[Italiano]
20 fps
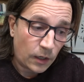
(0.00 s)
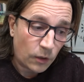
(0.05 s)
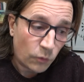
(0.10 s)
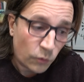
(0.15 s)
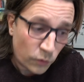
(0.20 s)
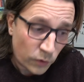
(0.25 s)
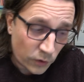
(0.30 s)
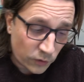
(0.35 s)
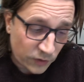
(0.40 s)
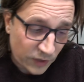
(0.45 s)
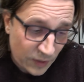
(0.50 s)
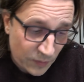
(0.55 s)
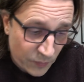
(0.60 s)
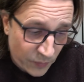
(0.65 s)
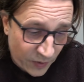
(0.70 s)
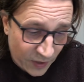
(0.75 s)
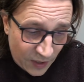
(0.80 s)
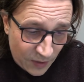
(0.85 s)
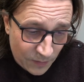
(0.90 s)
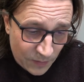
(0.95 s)
Uno dei
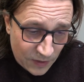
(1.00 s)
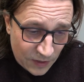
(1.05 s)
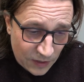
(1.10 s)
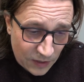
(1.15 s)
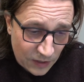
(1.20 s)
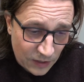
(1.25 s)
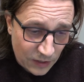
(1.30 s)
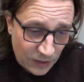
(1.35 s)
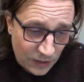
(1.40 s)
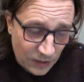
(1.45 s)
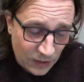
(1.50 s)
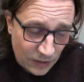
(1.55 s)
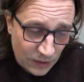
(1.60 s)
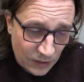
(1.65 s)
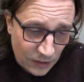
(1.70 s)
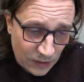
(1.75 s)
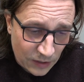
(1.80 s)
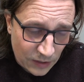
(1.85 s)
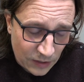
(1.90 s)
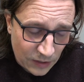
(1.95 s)
primi
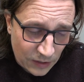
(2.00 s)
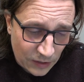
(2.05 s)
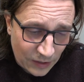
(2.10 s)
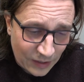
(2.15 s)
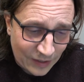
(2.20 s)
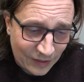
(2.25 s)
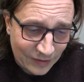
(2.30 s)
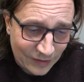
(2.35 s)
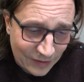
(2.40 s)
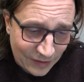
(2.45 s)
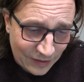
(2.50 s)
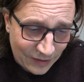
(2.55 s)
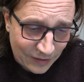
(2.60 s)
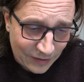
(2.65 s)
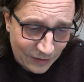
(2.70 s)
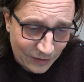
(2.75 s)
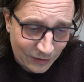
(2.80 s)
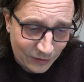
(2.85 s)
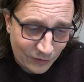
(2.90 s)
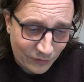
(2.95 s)
eh,
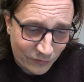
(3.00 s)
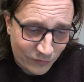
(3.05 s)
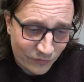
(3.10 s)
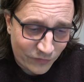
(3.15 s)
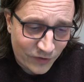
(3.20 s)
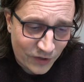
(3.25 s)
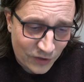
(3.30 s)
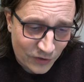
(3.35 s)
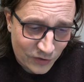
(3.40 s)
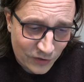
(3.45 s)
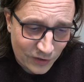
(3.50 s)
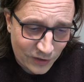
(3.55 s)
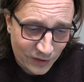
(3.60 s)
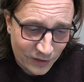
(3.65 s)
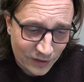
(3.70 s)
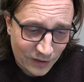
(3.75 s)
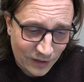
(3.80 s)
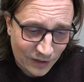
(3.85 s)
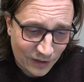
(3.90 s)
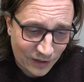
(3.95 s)
gradini
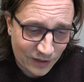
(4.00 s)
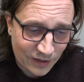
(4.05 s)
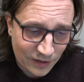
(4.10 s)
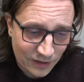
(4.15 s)
difficili da